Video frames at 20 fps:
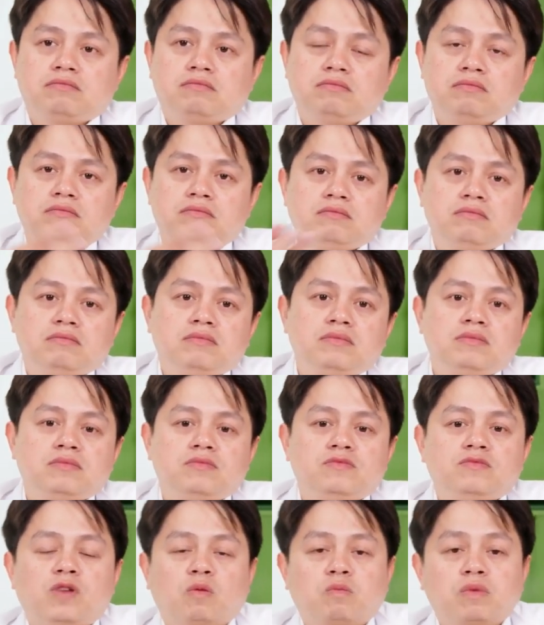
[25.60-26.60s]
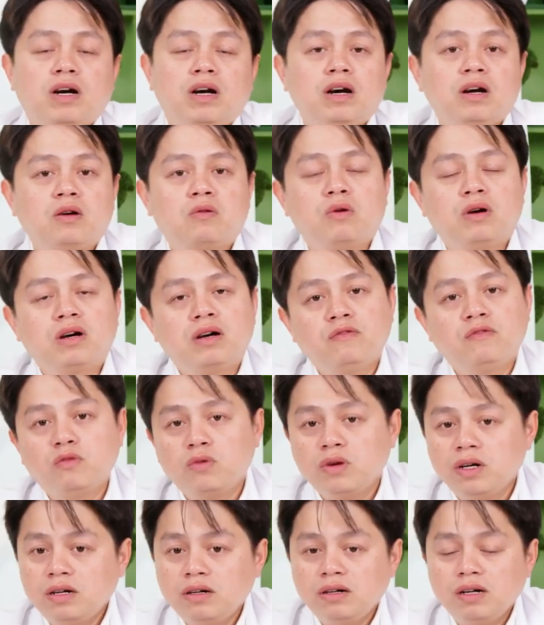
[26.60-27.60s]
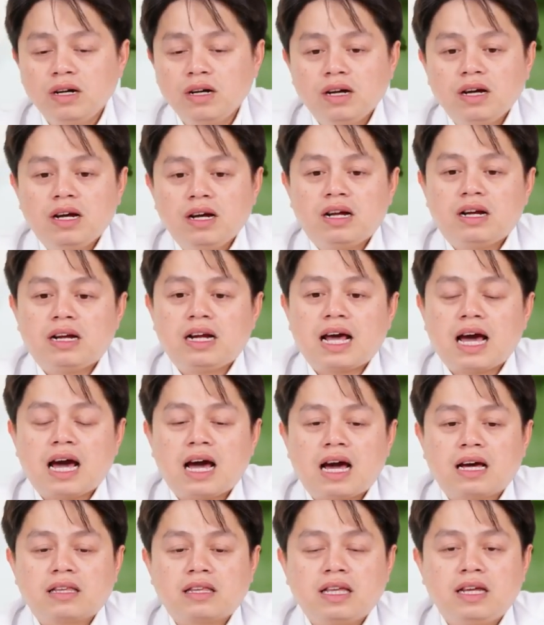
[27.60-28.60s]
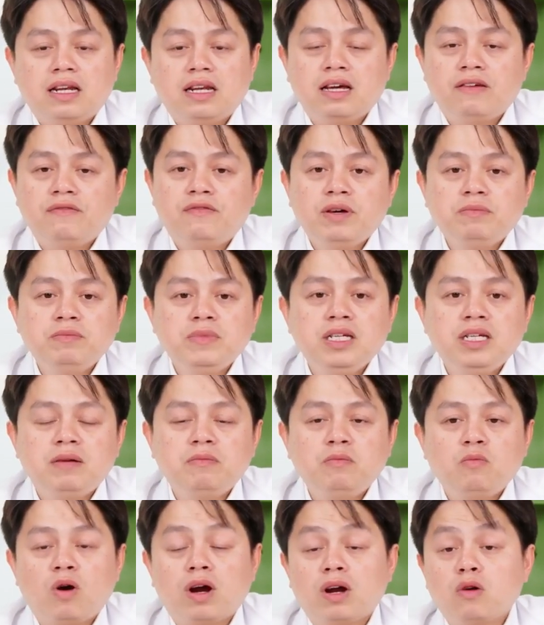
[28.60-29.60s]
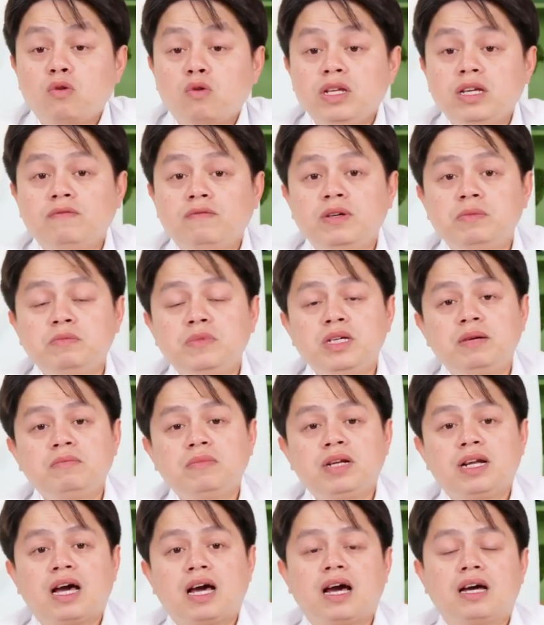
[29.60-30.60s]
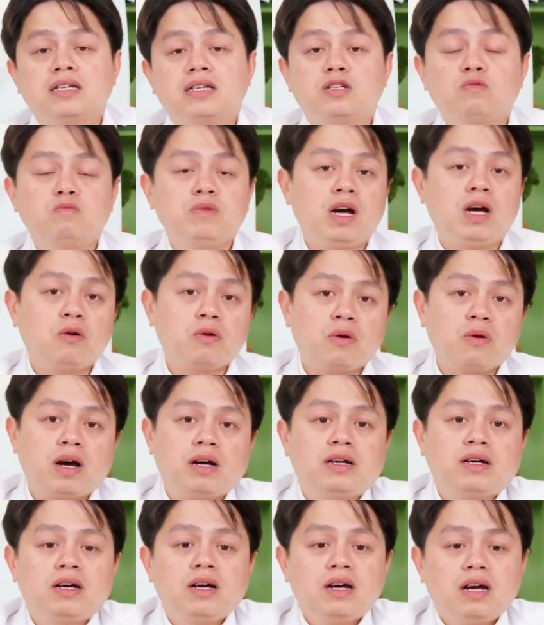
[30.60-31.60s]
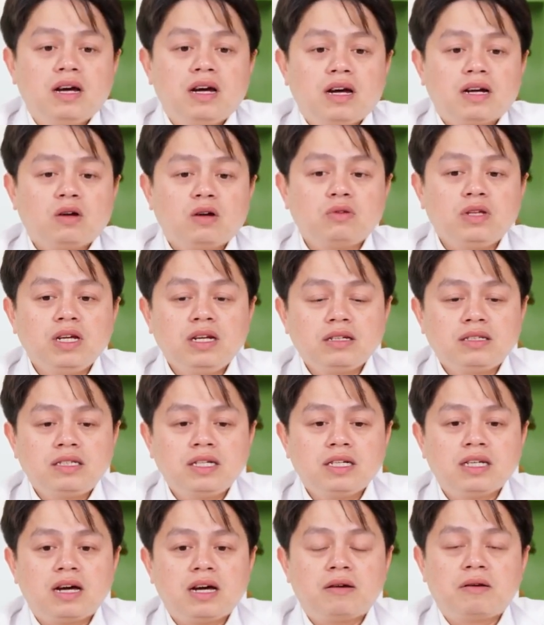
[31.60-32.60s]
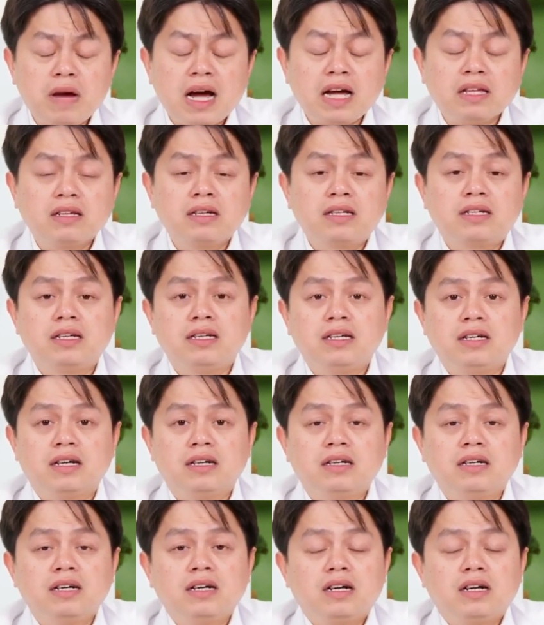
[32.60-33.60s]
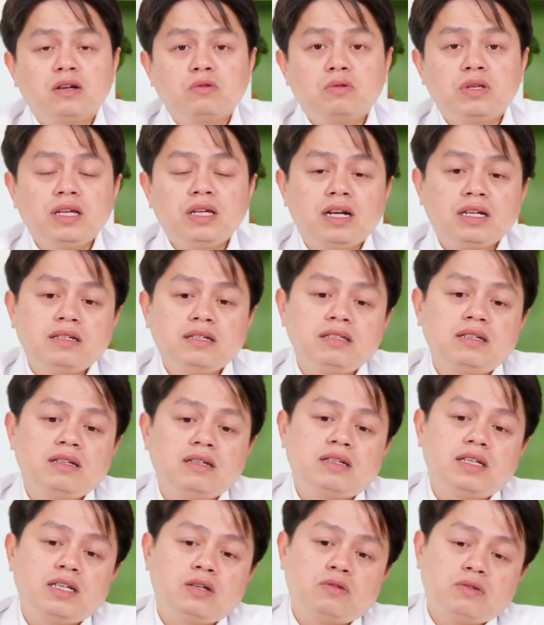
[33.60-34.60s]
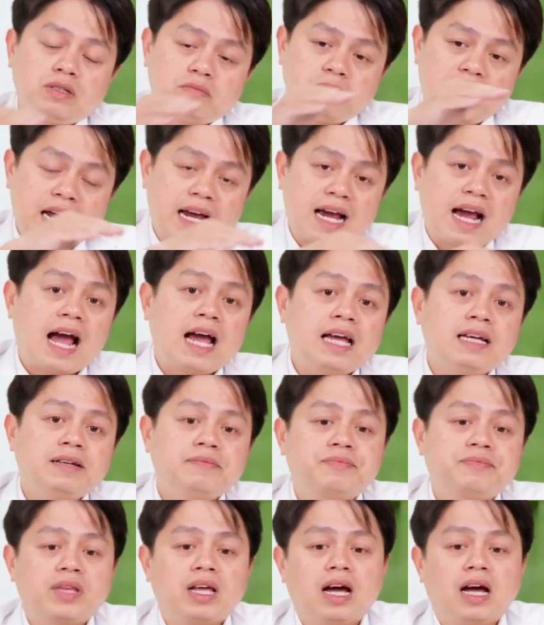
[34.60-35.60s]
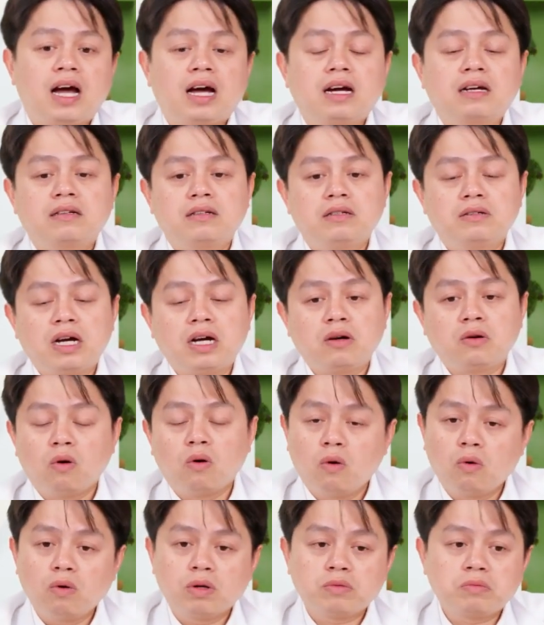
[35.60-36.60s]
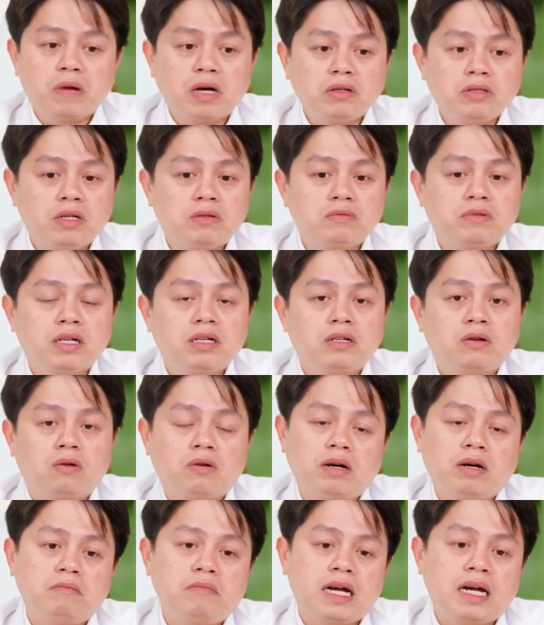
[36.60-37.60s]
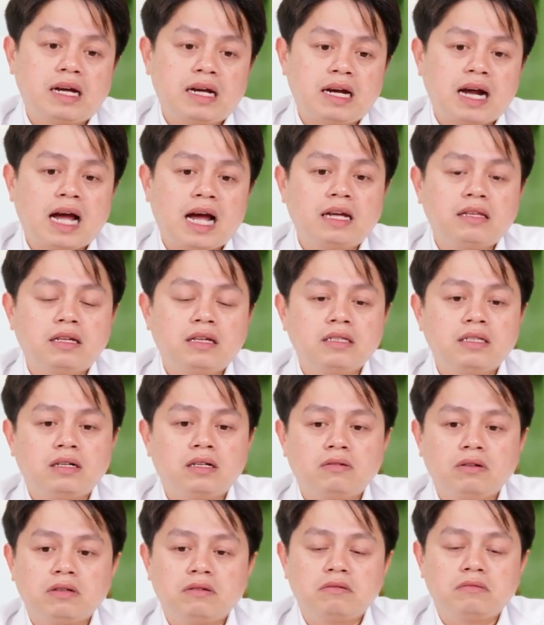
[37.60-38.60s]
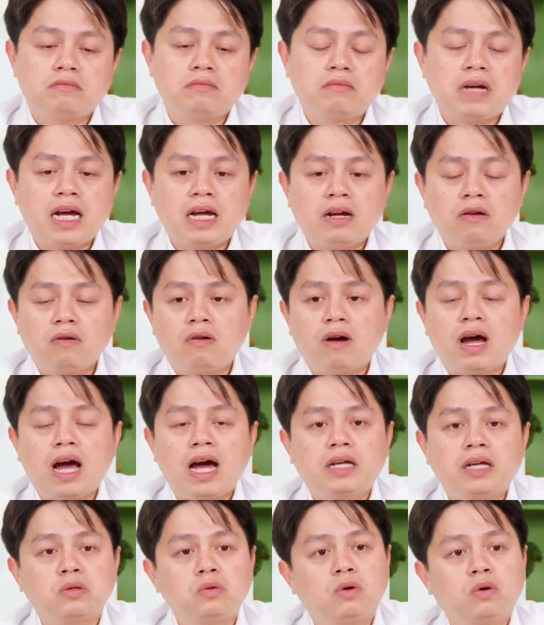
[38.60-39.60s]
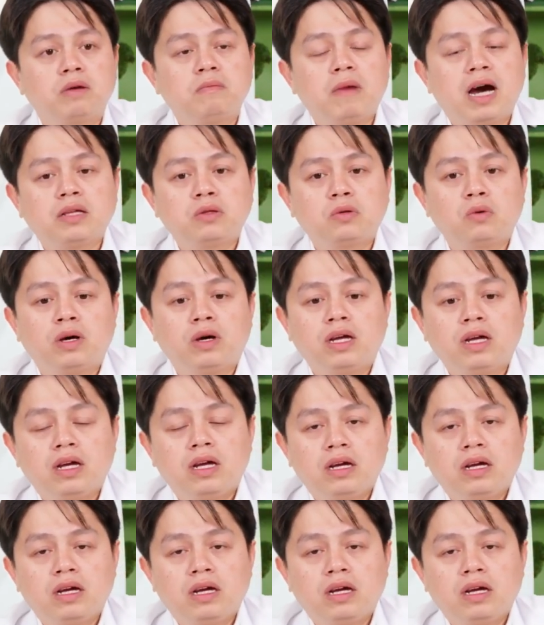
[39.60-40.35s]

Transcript: um, vòng đời của người phụ nữ là tỷ lệ viêm nhiễm hoặc là nguyên nhân viêm nhiễm là giống nhau đâu ạ. Đầu tiên được chia ra là ba thời kỳ ạ. Đầu tiên là những thời kỳ của những bé gái. À, các cô được bao giờ cũng thấy có các bé gái tại sao lại bé nó có 2 tuổi 3 tuổi